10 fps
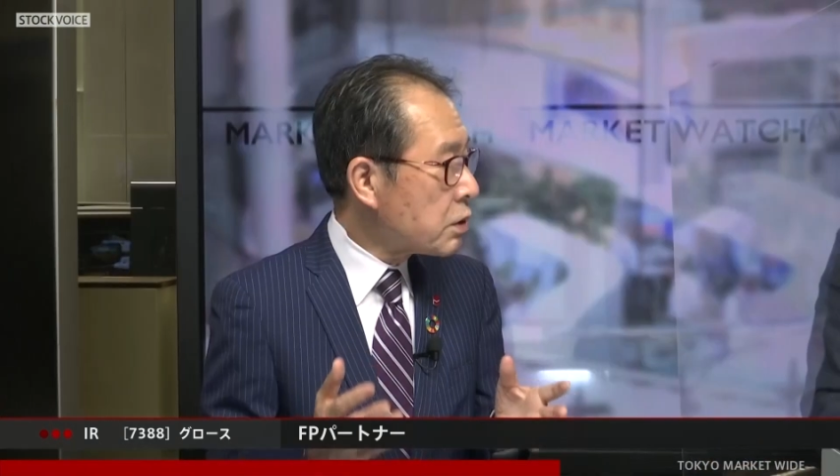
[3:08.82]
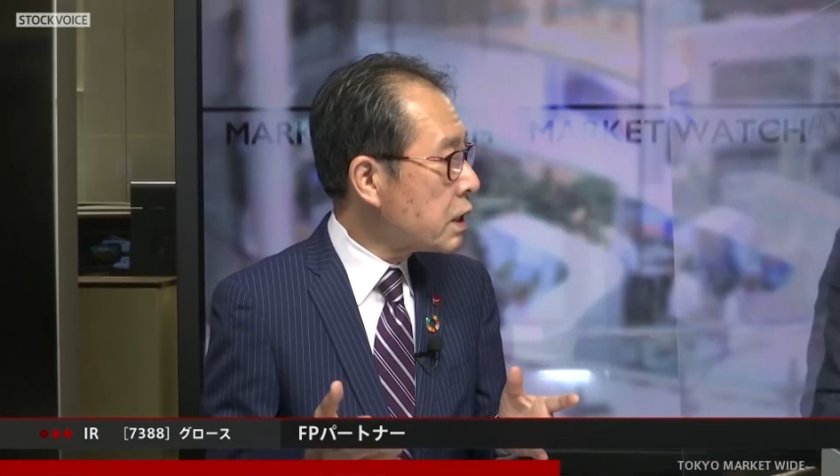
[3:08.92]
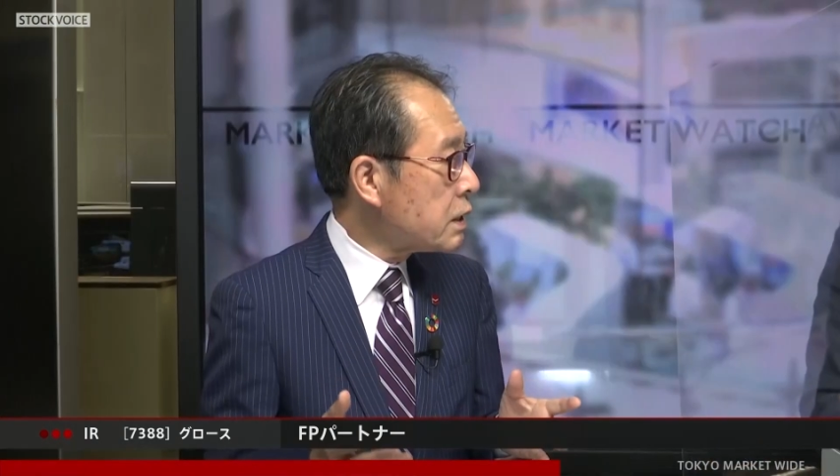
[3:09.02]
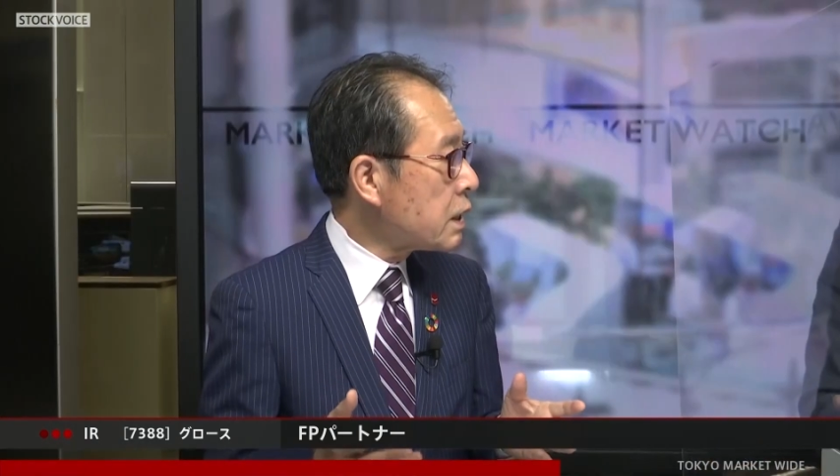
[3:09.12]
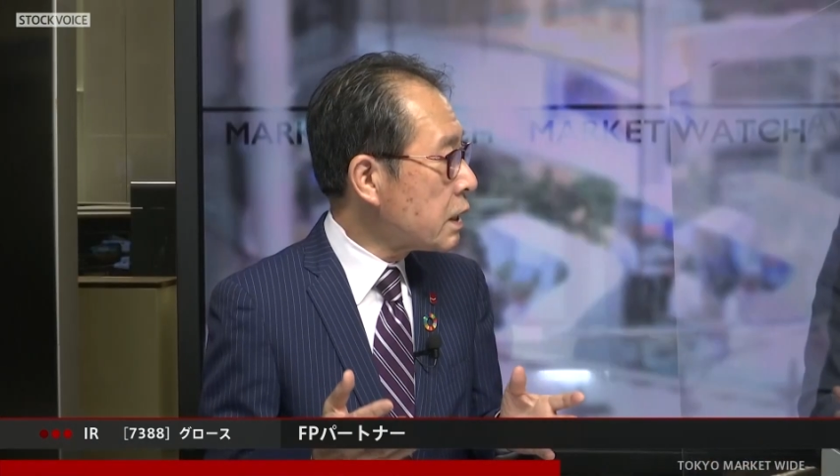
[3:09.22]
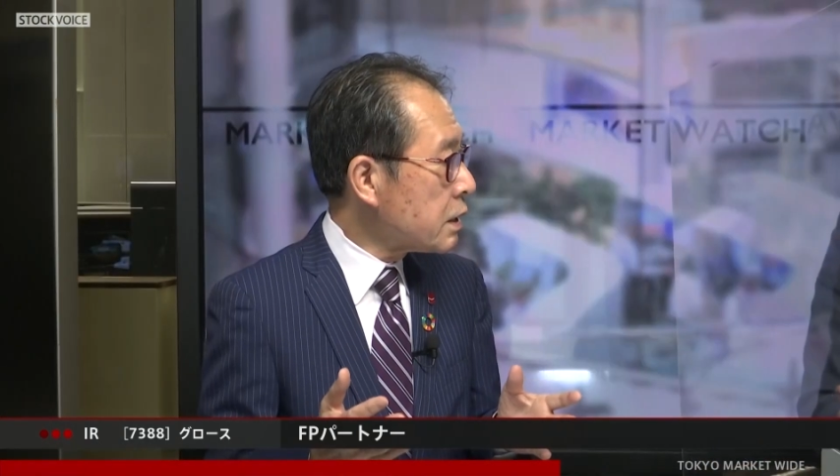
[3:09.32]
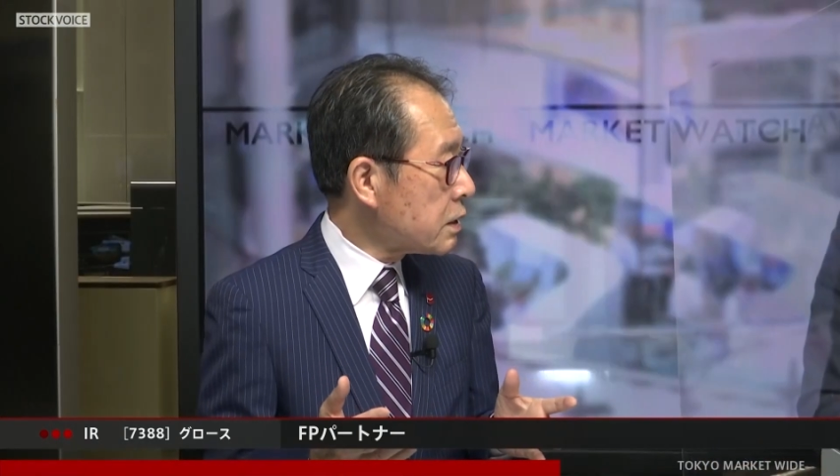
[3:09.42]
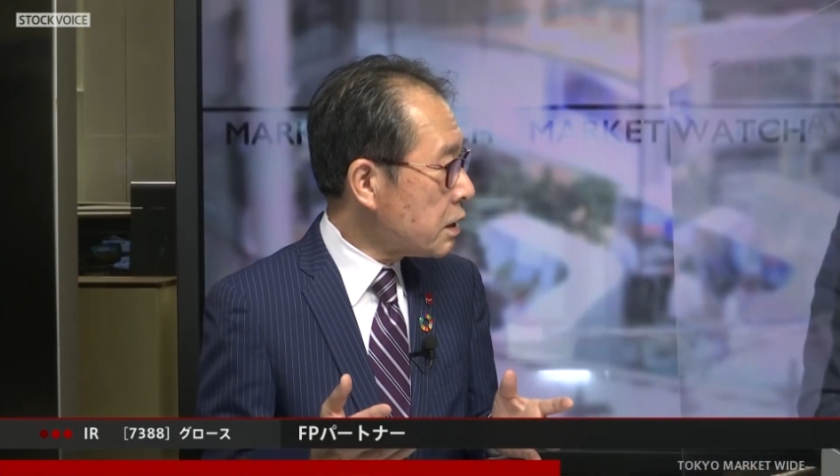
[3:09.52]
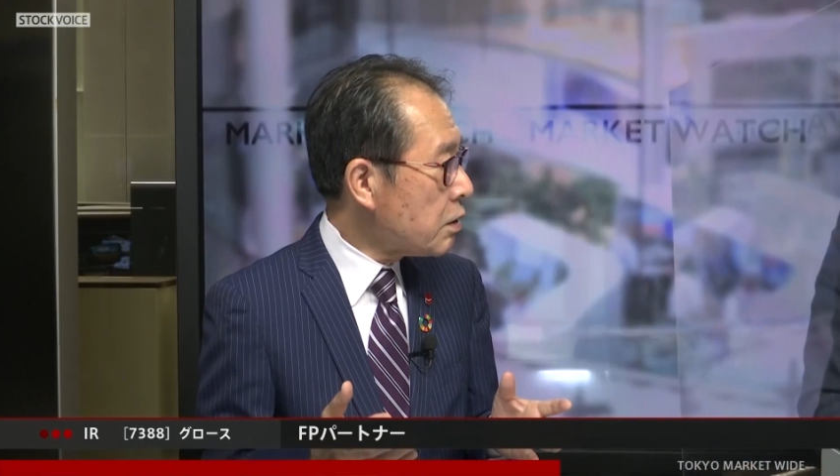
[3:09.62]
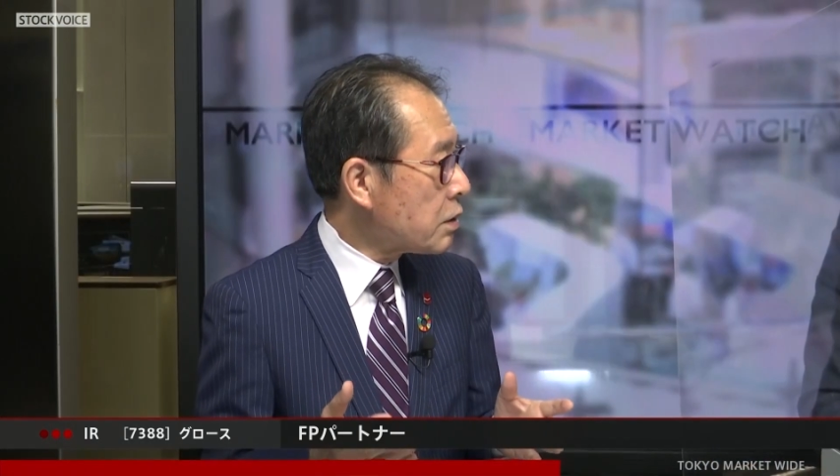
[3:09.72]
齢になられ
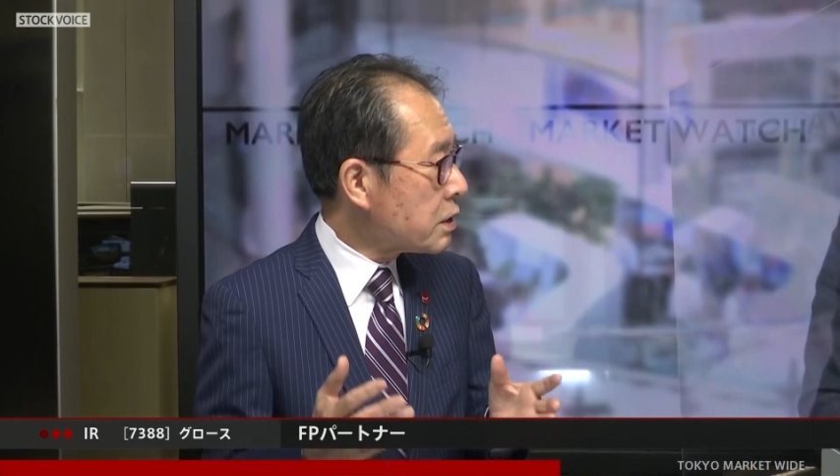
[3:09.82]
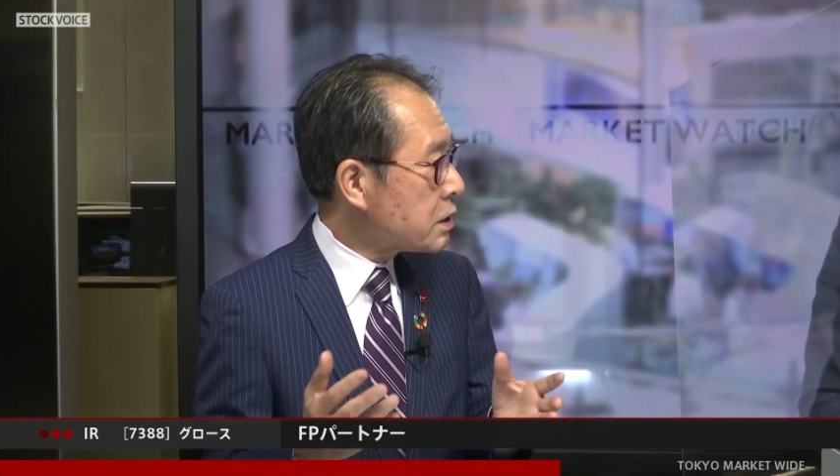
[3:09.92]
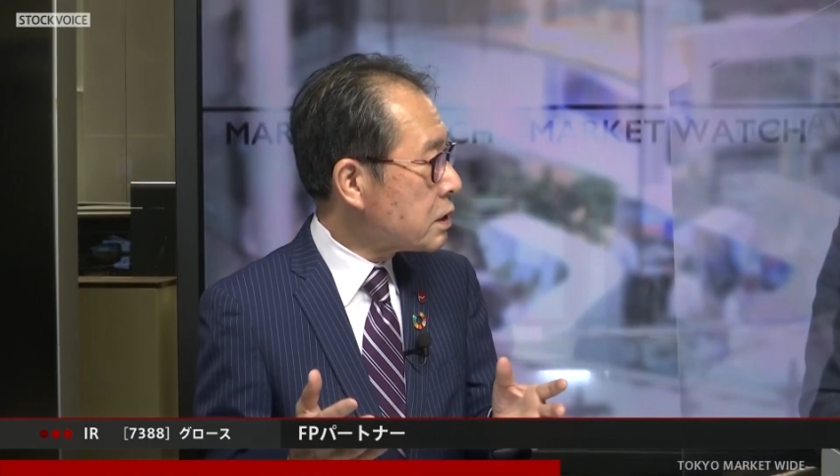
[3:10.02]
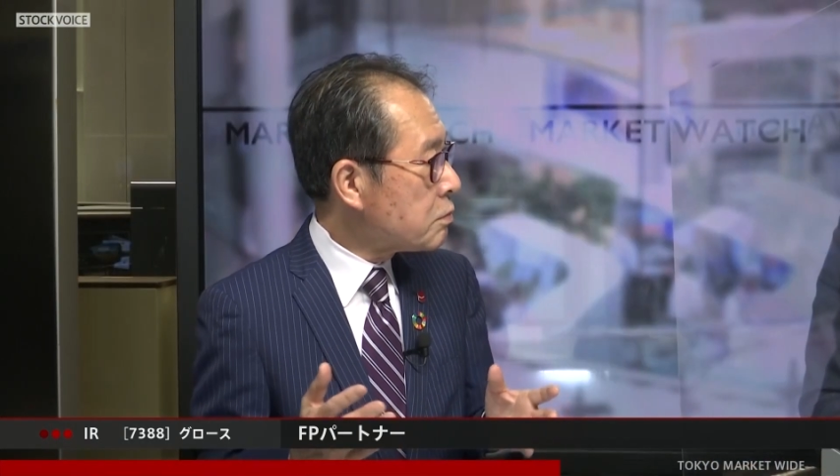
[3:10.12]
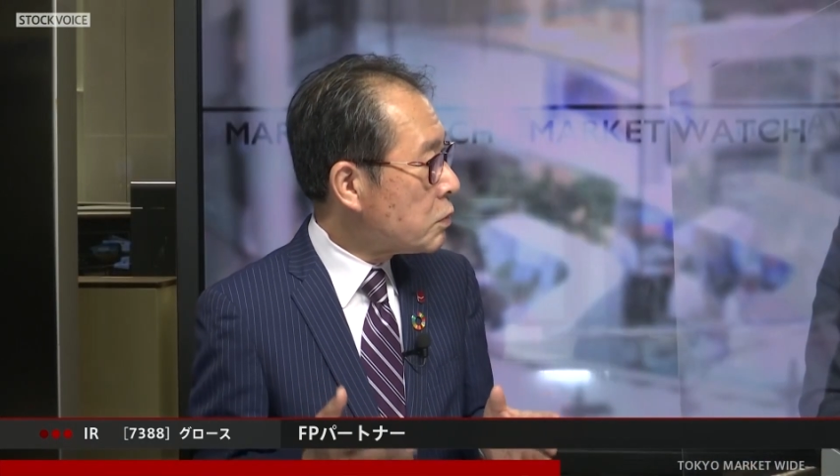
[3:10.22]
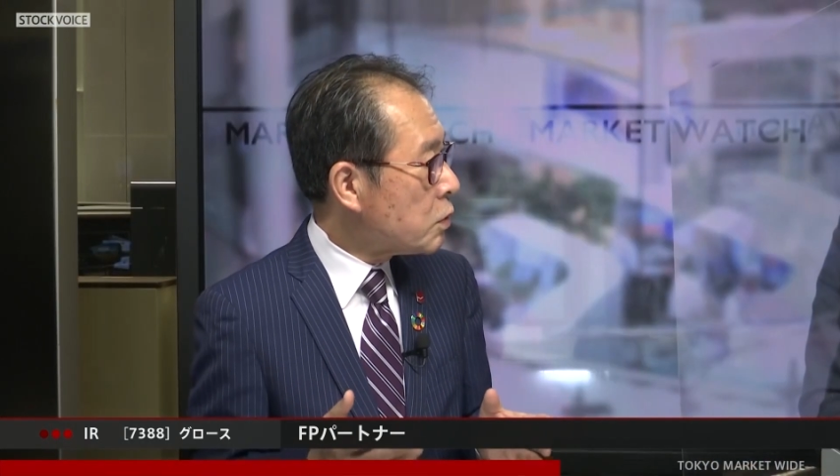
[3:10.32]
てお客さん